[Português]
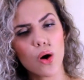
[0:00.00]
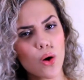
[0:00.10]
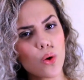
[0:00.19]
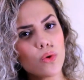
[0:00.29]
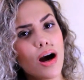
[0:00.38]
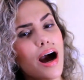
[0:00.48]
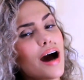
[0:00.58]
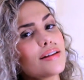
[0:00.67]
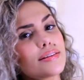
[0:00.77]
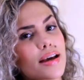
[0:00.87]
ou
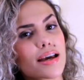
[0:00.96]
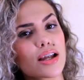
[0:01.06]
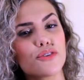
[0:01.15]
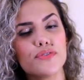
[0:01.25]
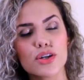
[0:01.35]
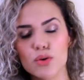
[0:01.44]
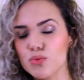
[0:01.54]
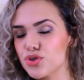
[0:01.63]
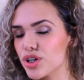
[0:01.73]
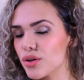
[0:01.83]
até que ela fique com
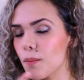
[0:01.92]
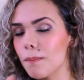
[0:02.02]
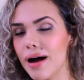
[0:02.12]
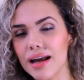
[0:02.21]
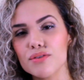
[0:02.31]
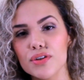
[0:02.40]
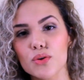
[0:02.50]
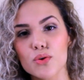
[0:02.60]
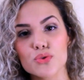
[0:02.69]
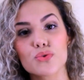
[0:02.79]
um cheiro
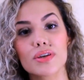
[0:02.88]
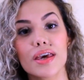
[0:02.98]
maravilhoso,